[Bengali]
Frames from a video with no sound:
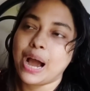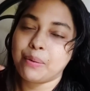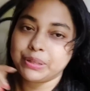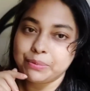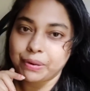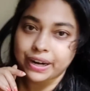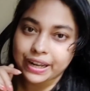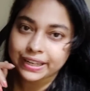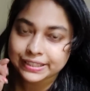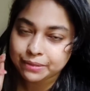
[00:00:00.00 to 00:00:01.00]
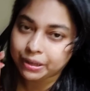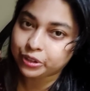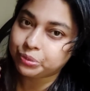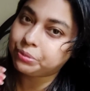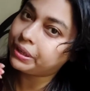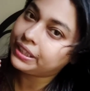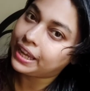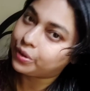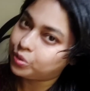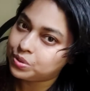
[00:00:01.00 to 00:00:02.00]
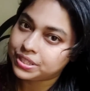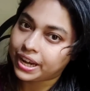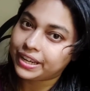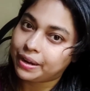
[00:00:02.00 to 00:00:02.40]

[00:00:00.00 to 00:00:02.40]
আমাদের পাড়ায় যে বান্ধবীর বাড়িতে এখনও যাই